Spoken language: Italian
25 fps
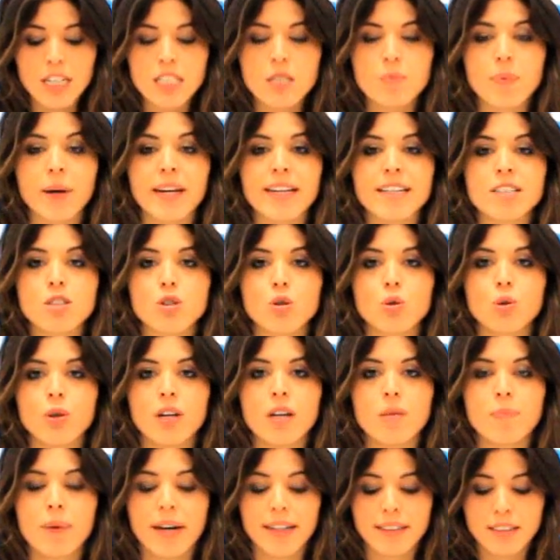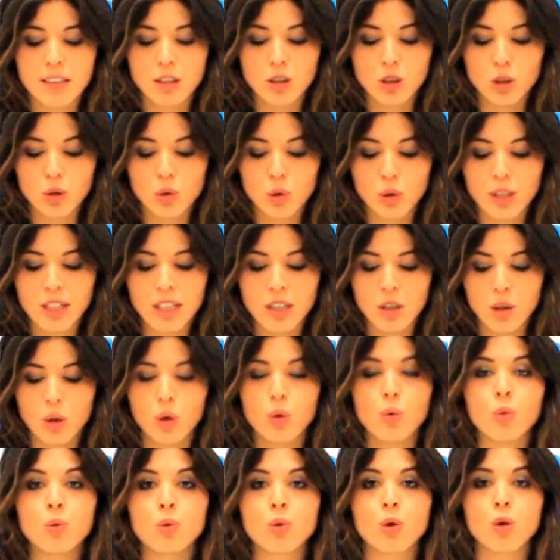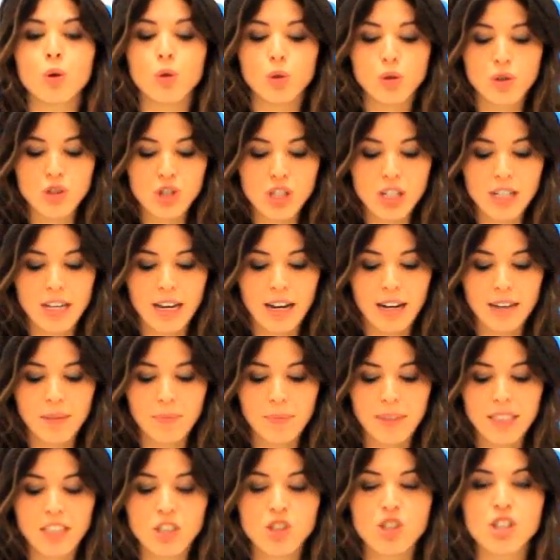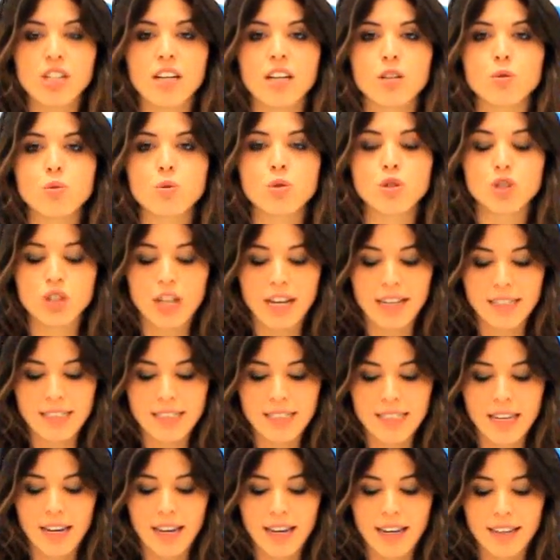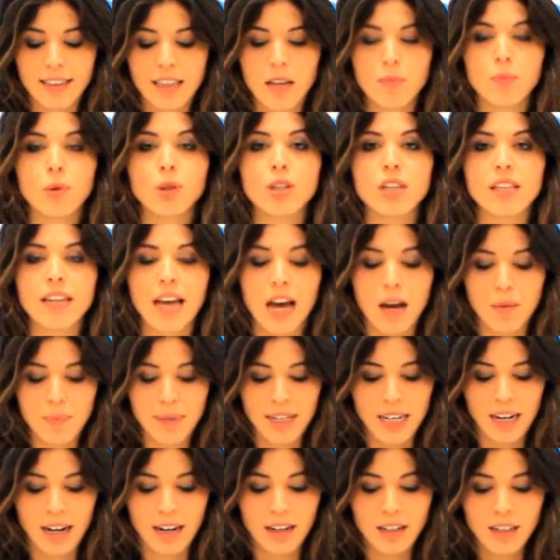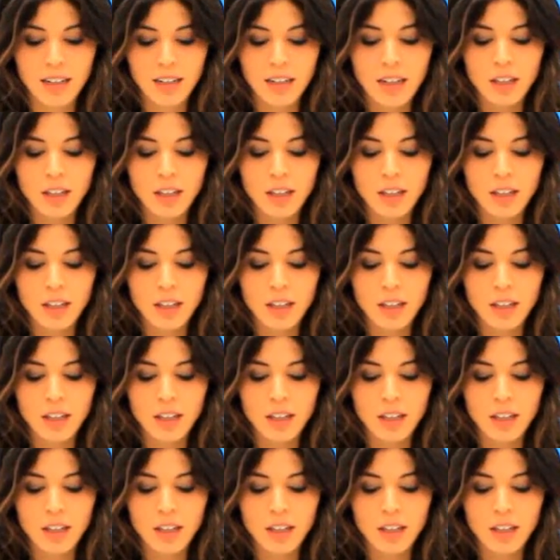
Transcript: Spariscono i reparti di otorino, urologia, medicina d'urgenza ed emodinamica.